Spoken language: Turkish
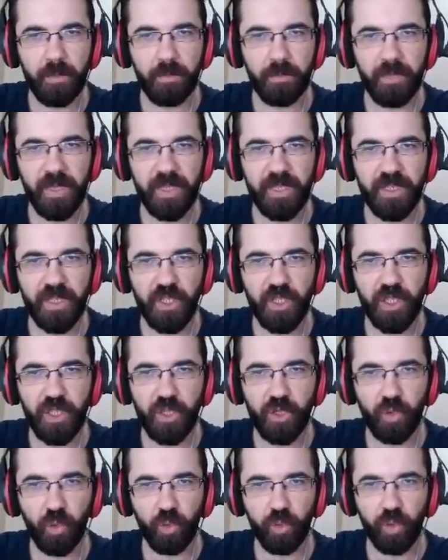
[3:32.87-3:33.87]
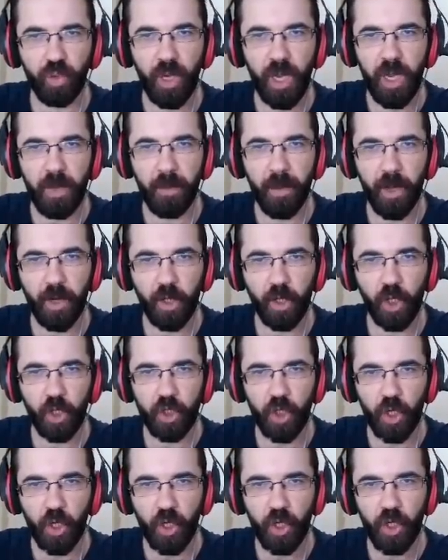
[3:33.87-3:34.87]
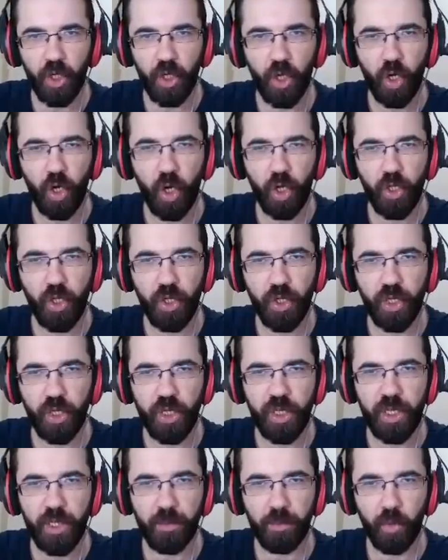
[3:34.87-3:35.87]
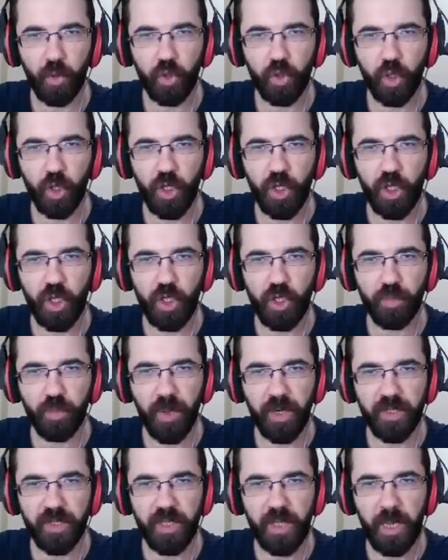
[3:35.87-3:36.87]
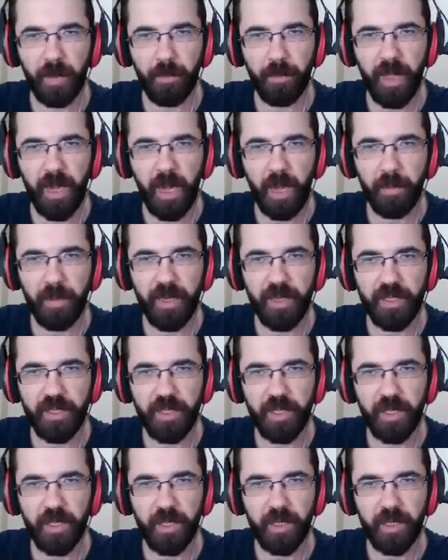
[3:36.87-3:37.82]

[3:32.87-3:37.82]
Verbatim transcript: Birisi GG oldu galiba arkadaşlar. Haydin Imposter'ın ikinci partıyla beraberiz.